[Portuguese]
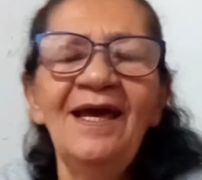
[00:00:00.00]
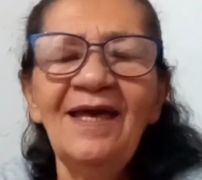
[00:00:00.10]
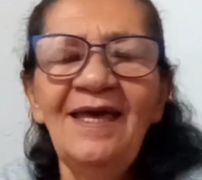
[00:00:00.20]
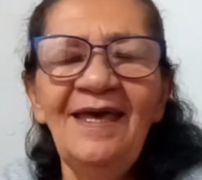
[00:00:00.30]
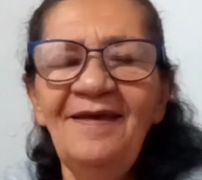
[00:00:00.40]

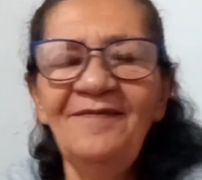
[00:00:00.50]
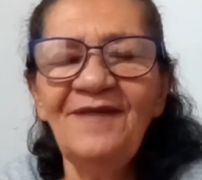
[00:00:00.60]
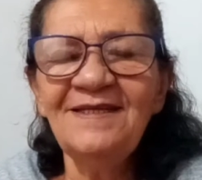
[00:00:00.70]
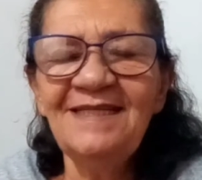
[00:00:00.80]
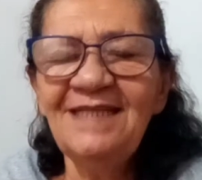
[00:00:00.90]
é,
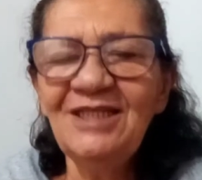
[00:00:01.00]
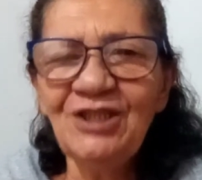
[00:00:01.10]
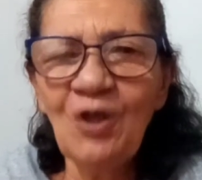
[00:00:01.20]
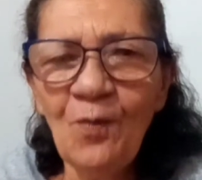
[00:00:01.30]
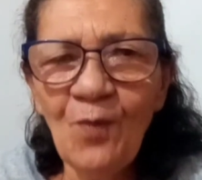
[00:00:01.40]
fazendo
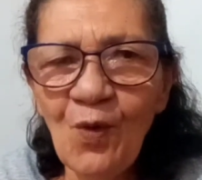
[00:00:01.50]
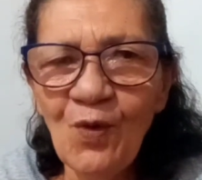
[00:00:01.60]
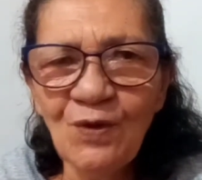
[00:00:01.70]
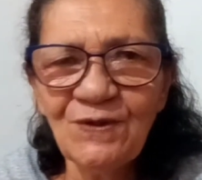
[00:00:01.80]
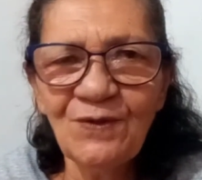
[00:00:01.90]
este
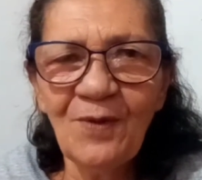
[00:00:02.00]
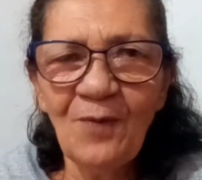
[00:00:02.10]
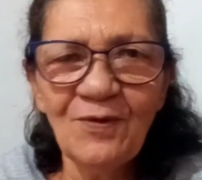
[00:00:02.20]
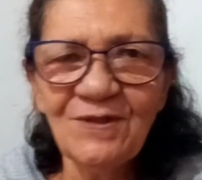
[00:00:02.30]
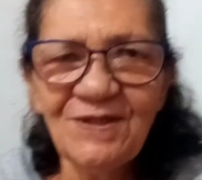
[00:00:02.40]
almoço para
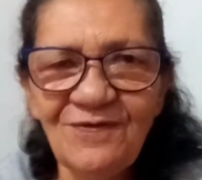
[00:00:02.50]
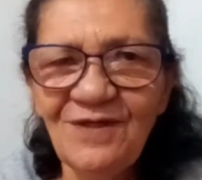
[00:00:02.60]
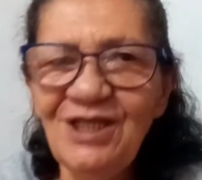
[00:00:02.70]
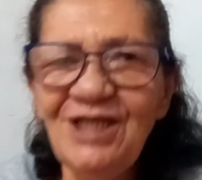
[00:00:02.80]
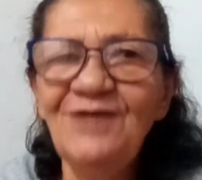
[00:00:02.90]
meus
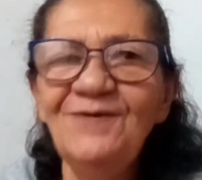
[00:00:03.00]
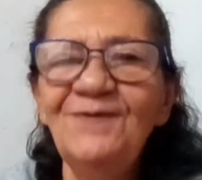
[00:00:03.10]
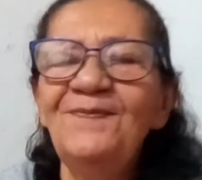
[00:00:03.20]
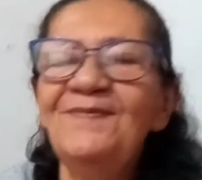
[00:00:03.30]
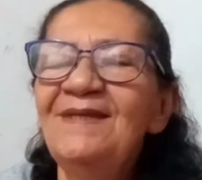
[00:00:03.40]
filhos